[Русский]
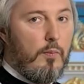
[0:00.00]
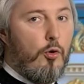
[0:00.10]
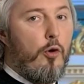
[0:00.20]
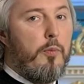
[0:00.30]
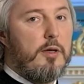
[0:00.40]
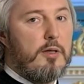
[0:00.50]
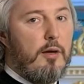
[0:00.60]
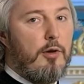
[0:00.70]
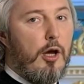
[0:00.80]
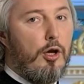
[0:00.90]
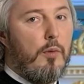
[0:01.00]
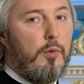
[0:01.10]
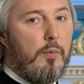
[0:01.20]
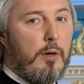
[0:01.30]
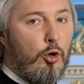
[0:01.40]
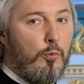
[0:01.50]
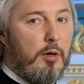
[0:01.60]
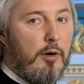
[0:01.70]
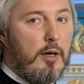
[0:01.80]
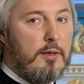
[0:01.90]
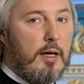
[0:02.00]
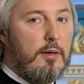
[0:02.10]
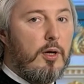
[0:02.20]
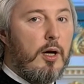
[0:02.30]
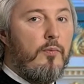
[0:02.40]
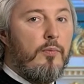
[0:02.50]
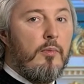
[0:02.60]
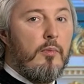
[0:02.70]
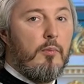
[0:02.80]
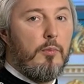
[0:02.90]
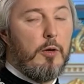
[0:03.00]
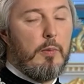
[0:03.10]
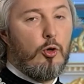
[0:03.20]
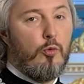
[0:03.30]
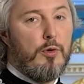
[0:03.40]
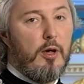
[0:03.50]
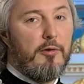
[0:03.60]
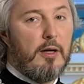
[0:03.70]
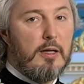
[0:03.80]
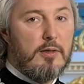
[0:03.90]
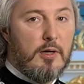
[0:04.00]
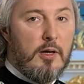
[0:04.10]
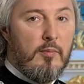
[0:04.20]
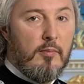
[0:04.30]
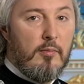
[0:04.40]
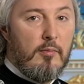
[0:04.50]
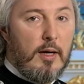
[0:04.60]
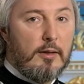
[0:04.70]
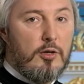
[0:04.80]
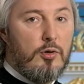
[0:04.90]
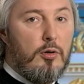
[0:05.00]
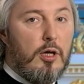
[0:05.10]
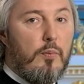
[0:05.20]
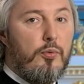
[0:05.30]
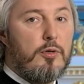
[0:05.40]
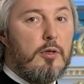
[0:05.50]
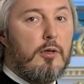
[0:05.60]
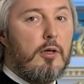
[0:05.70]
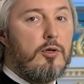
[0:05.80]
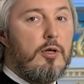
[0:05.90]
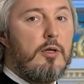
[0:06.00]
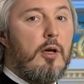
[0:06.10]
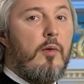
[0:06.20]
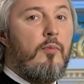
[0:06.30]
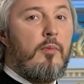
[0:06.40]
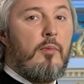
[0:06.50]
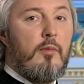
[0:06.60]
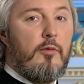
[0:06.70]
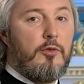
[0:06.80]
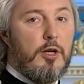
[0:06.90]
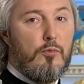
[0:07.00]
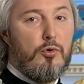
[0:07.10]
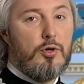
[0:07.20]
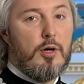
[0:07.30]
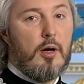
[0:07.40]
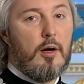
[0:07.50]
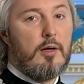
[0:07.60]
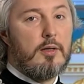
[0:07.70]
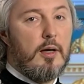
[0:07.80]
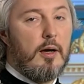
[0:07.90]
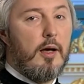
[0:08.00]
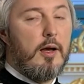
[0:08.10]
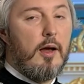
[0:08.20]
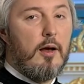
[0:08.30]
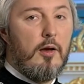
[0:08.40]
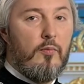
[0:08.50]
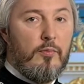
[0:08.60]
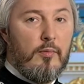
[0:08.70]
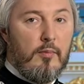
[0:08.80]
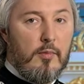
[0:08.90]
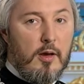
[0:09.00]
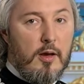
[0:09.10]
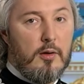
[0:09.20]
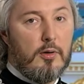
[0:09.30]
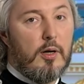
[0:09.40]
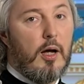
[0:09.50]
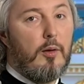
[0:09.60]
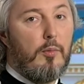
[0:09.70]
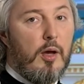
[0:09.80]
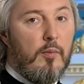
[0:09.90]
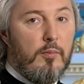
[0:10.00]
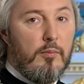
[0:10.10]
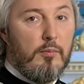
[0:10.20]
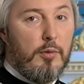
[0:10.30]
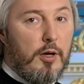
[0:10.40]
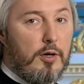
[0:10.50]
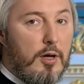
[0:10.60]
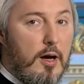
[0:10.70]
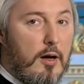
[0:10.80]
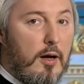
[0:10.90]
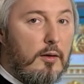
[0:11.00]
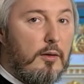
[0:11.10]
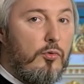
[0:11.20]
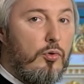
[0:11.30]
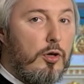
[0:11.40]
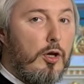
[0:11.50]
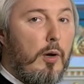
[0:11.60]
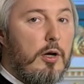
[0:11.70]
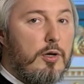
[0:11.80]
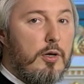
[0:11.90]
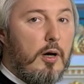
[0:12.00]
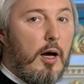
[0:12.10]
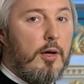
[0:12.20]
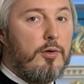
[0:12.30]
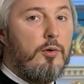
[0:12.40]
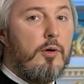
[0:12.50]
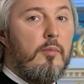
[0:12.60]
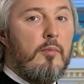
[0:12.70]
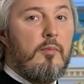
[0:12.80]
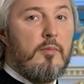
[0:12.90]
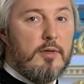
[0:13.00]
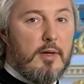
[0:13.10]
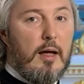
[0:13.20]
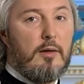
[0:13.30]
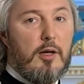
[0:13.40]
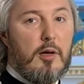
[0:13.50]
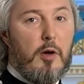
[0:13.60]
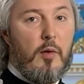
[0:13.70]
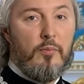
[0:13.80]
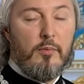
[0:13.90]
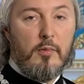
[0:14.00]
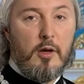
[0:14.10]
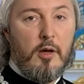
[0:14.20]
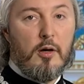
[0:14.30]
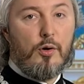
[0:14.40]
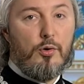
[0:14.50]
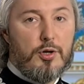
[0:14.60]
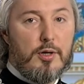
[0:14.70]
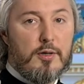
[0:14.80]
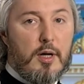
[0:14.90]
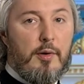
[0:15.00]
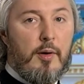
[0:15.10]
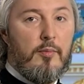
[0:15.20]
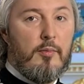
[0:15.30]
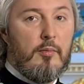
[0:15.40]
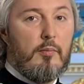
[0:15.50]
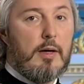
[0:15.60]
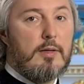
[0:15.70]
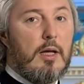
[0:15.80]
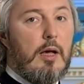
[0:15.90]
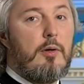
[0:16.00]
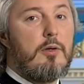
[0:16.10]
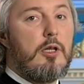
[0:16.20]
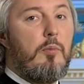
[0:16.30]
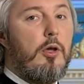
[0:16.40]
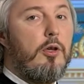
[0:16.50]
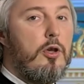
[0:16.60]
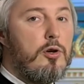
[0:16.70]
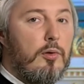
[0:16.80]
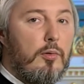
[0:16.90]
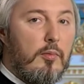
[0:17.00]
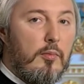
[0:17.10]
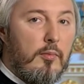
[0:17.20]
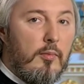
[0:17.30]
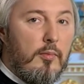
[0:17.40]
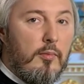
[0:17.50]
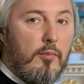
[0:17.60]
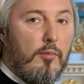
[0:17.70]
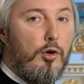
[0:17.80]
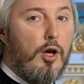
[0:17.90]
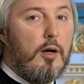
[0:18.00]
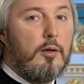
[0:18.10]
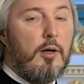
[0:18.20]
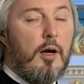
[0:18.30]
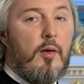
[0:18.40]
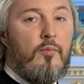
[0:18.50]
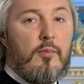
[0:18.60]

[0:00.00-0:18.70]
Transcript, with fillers: По представлению преподобного Александра, преподобный Афанасий отошел на пустынножитие, в дремучие леса Карелии и на холме перешейка двух небольших озер Сиандема и Рощинского поставил себе хижину. Некоторые